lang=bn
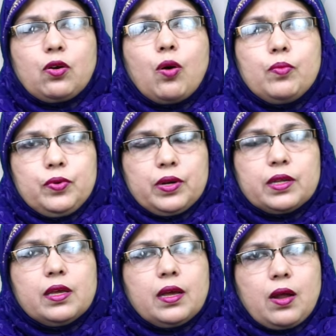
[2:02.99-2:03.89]
কম হওয়ার
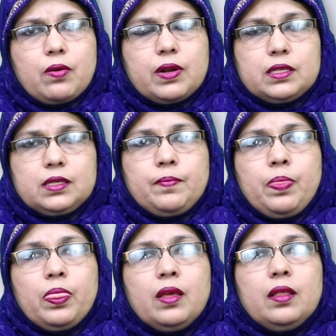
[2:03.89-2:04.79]
কি কারণ আছে
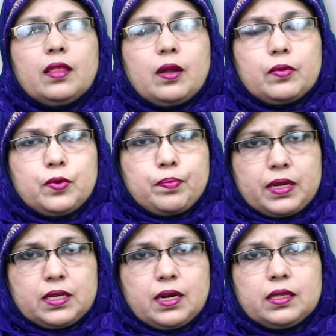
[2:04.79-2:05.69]
তার কোনো
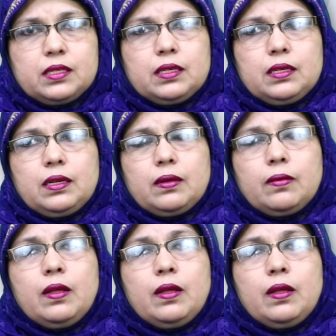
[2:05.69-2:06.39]
প্রেশার আছে কিনা